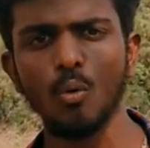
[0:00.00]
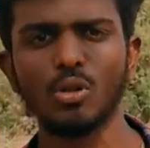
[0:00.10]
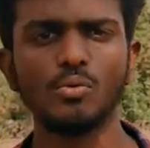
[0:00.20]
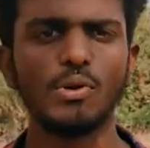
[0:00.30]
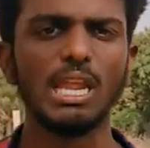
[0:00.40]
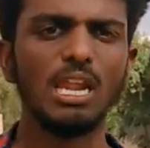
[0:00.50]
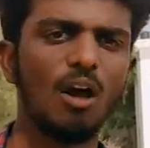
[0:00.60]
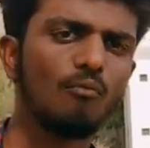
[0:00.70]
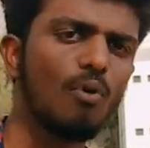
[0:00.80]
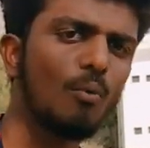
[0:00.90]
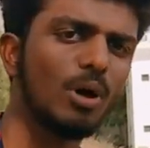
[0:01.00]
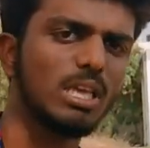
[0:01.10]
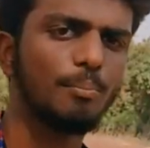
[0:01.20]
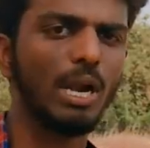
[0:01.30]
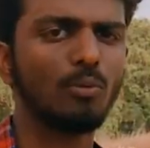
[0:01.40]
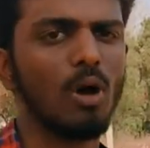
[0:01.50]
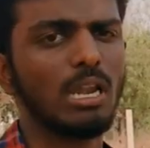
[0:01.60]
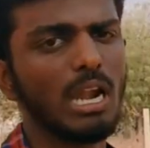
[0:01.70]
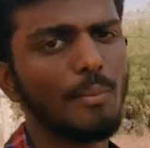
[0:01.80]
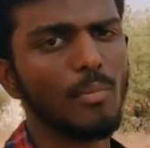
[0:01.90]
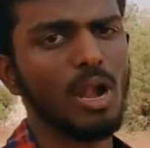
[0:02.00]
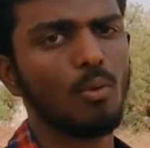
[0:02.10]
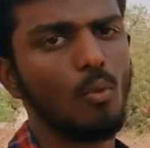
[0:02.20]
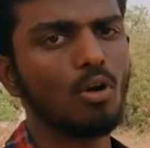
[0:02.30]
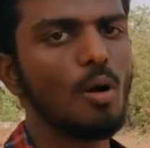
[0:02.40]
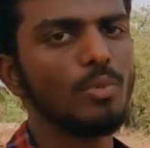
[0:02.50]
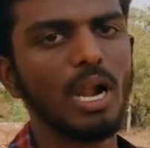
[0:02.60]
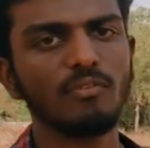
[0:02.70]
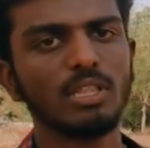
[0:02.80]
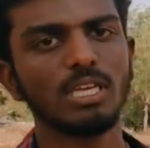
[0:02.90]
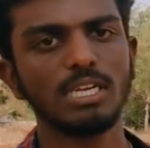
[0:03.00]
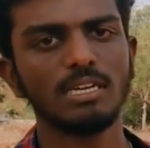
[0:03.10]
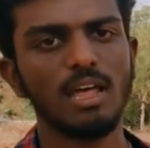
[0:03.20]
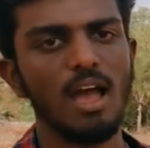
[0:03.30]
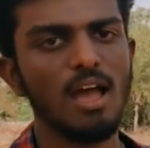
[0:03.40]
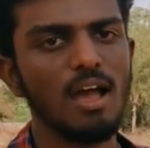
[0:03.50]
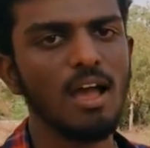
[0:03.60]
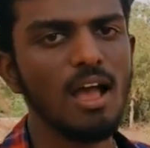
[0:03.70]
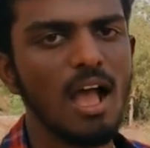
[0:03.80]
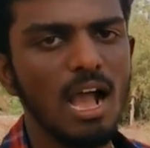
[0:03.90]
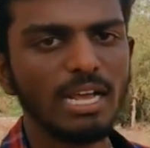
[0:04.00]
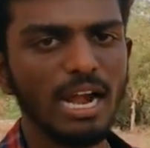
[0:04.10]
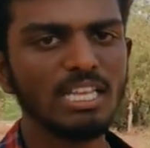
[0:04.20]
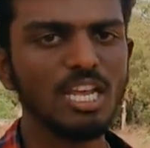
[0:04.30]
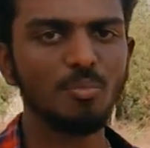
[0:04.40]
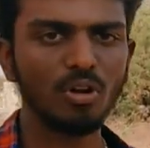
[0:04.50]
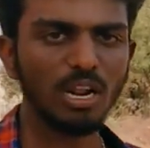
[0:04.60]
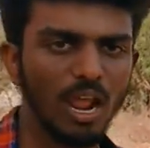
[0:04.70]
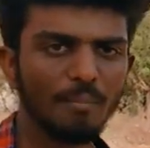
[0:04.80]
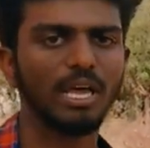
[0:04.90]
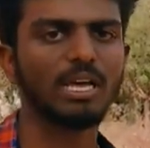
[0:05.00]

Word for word: ஒரு வழியா லவ் ஓகே பண்ணி கல்யாணம் பண்ணலானவங்க முன்னாடி வந்து நின்னா கண்டிஷன் போடுறாராமே